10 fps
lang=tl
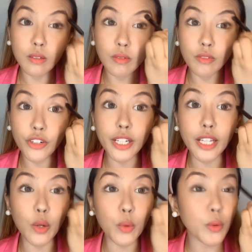for the
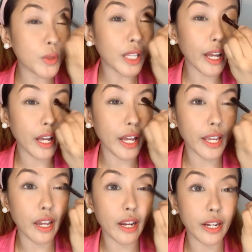whole eye
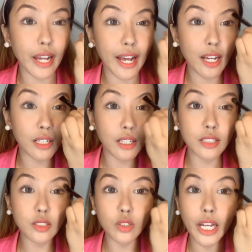area.
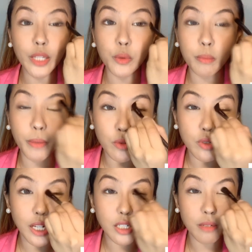So that will be used
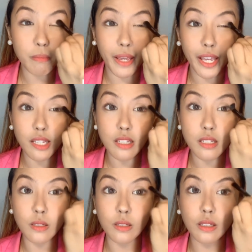as your base.
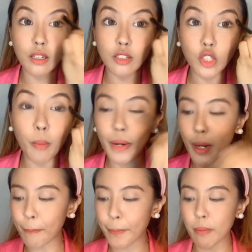
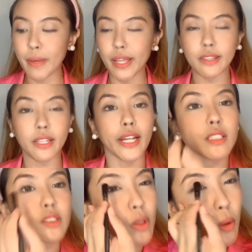Sobrang pigmented,
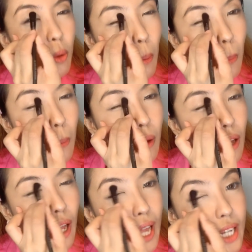so
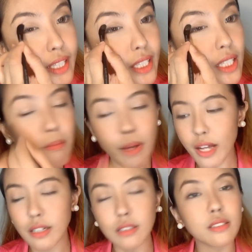a little
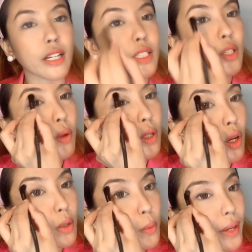amount can go a
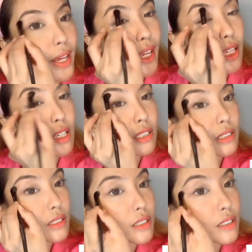long way.
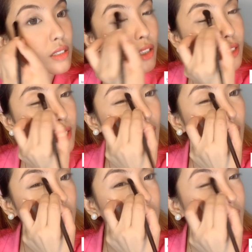
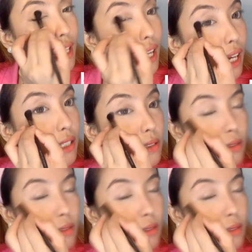Konti-konti lang.